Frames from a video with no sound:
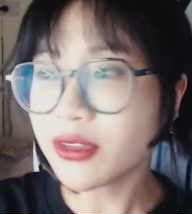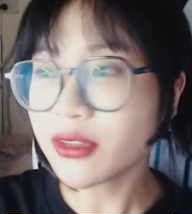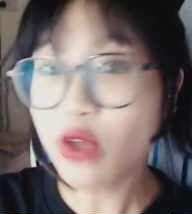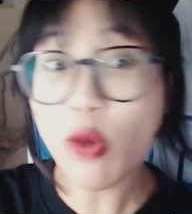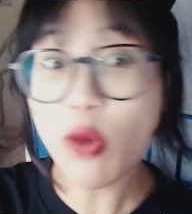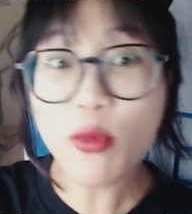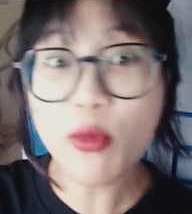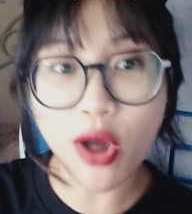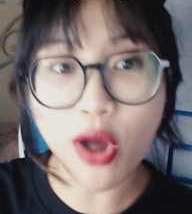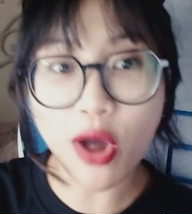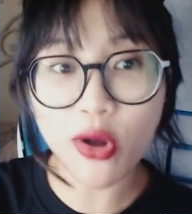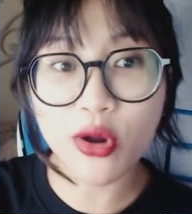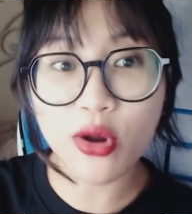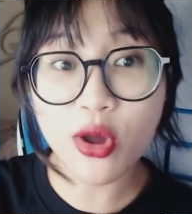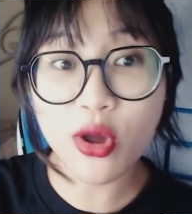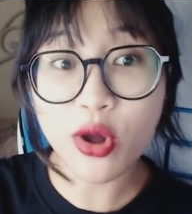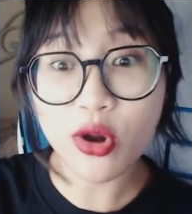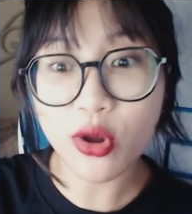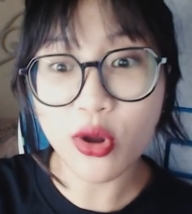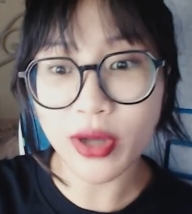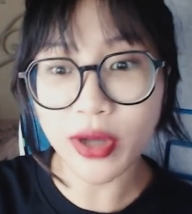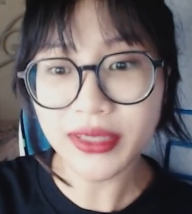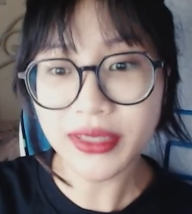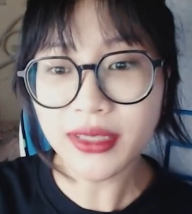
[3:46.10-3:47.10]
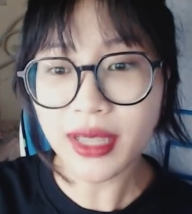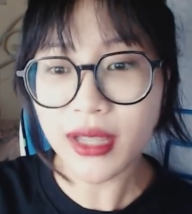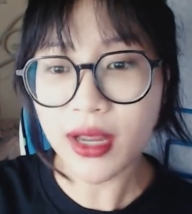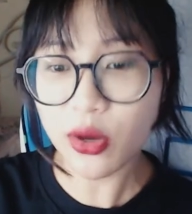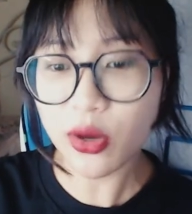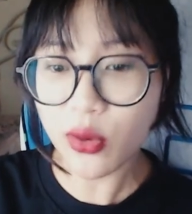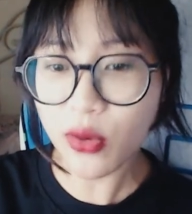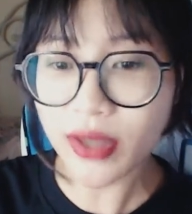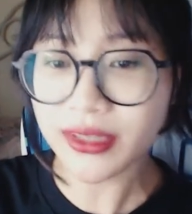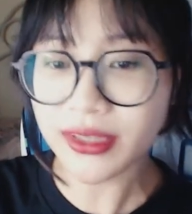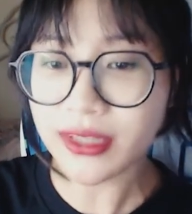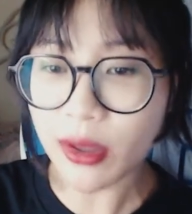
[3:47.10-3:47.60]
hôm nọ nó còn nói như thế
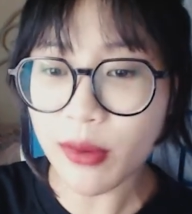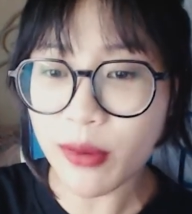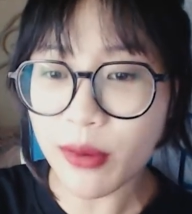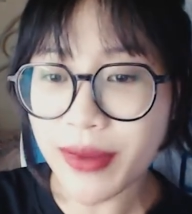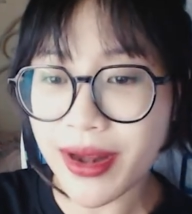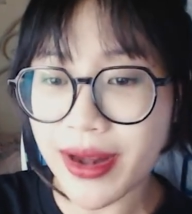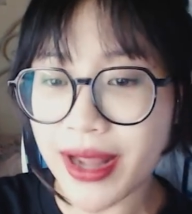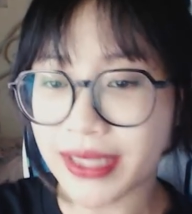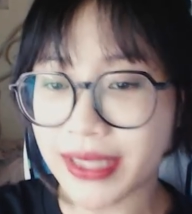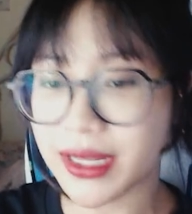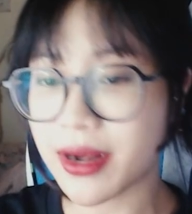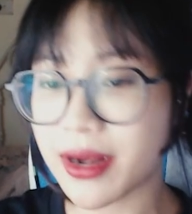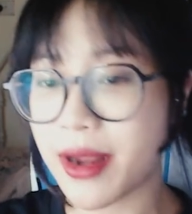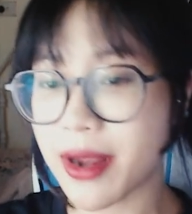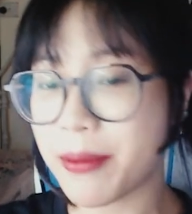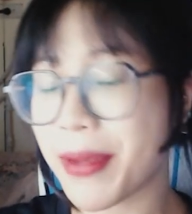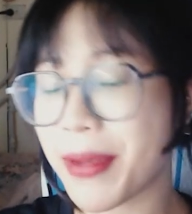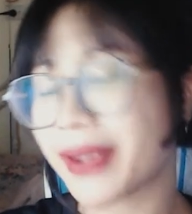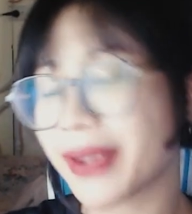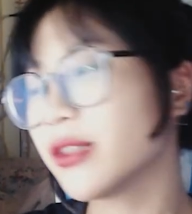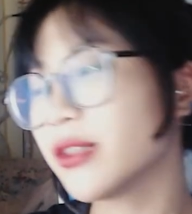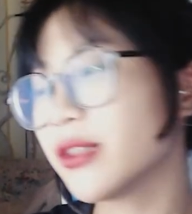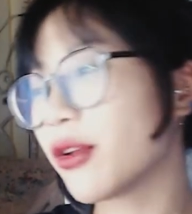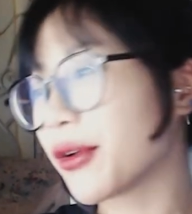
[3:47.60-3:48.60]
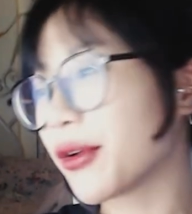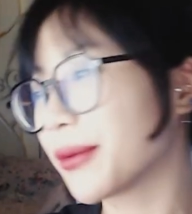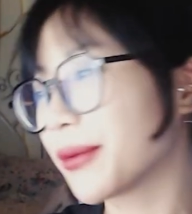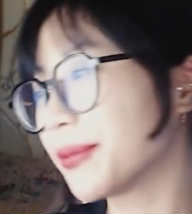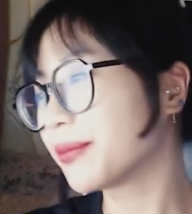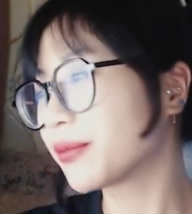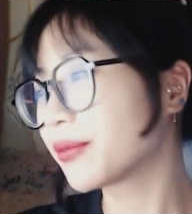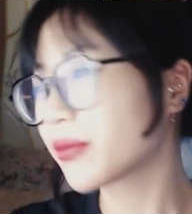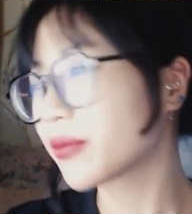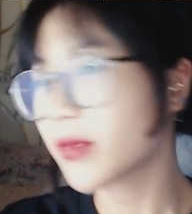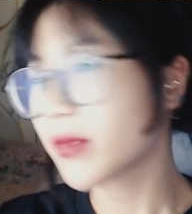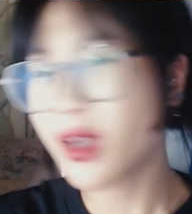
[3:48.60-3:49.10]
luôn sao hôm nay lại tạo làm bánh rồi
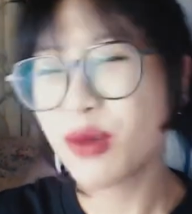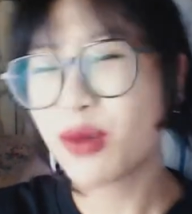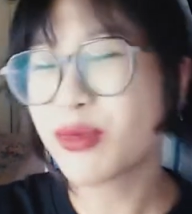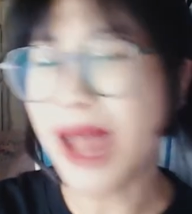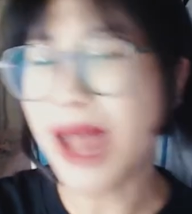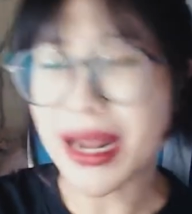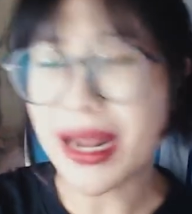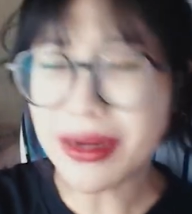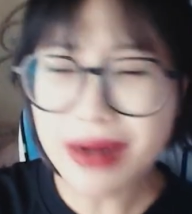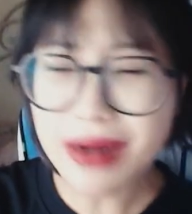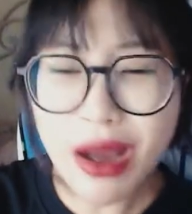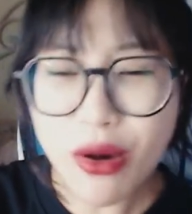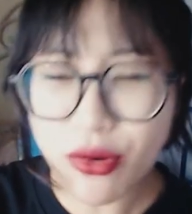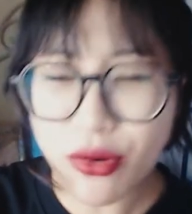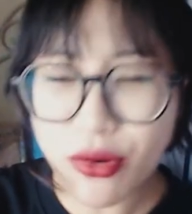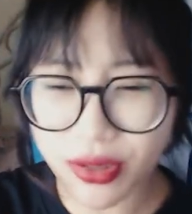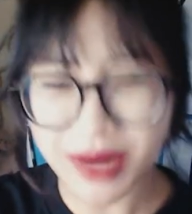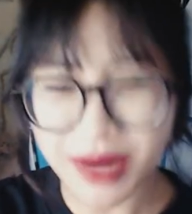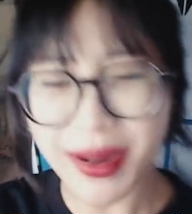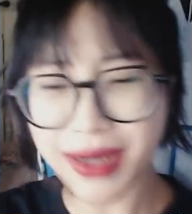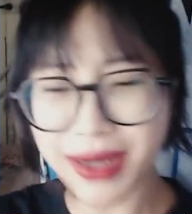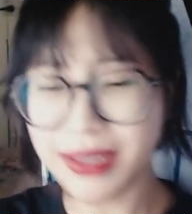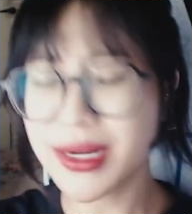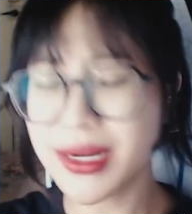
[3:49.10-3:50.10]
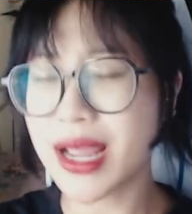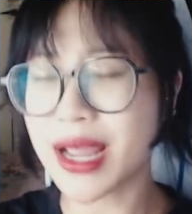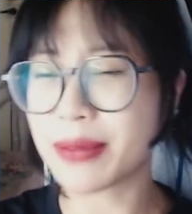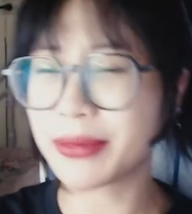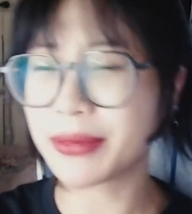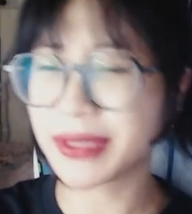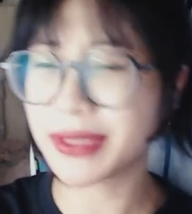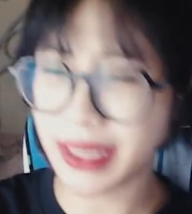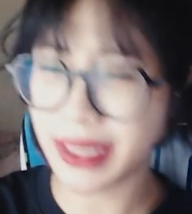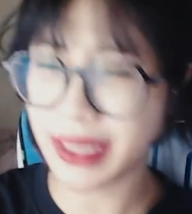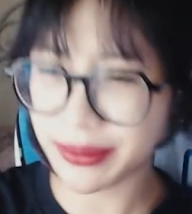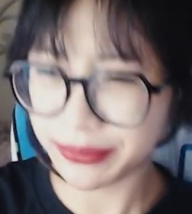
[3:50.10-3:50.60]
không tán được đâu các bạn cứ để
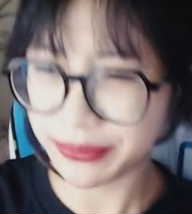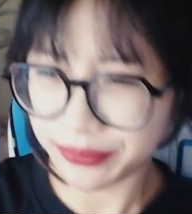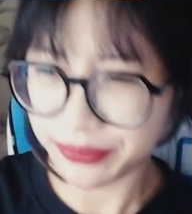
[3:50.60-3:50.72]
mà xem